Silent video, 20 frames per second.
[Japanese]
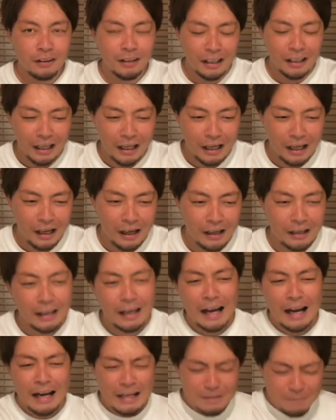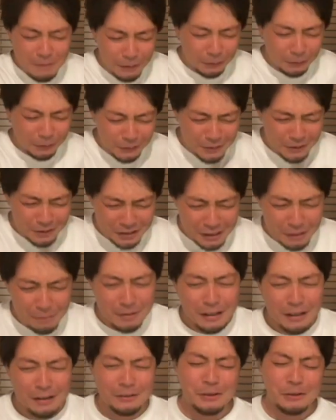だから、アニメを通して
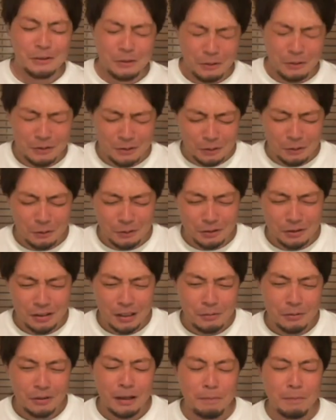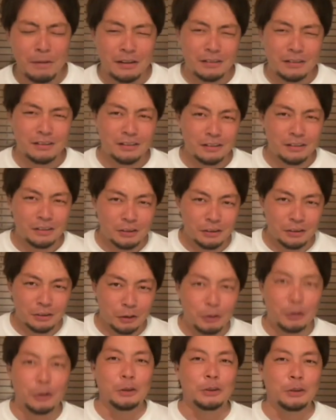見てると、そこすらもやっぱグッ
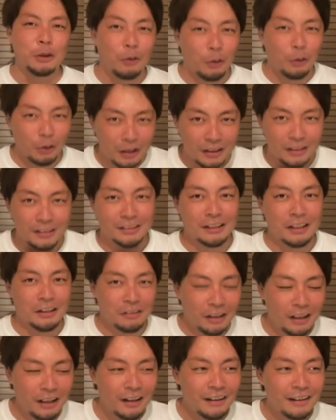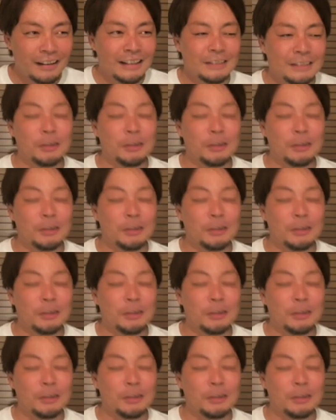とくるところなんですけどね。